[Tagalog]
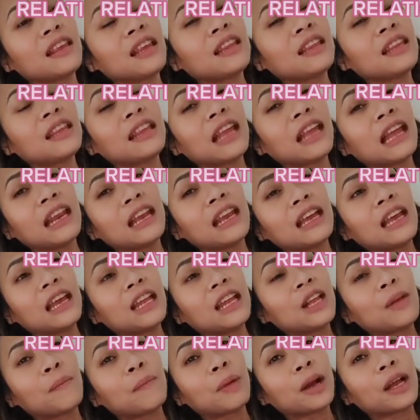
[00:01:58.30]

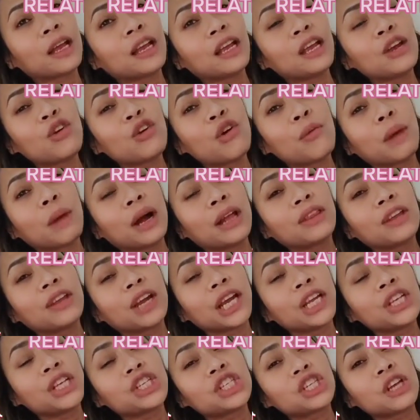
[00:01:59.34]
i-delegate yung pagiging
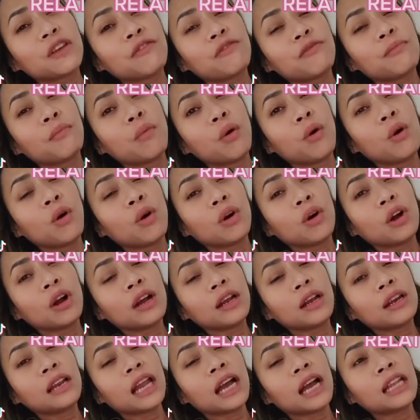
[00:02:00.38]
commander-in-chief mo
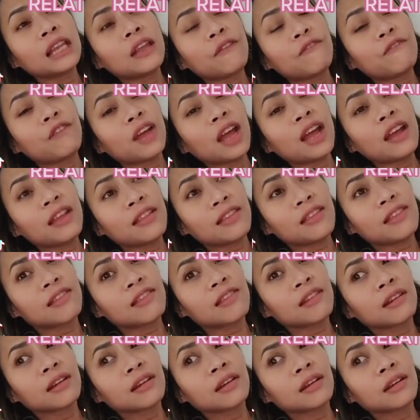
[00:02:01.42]
ng defense.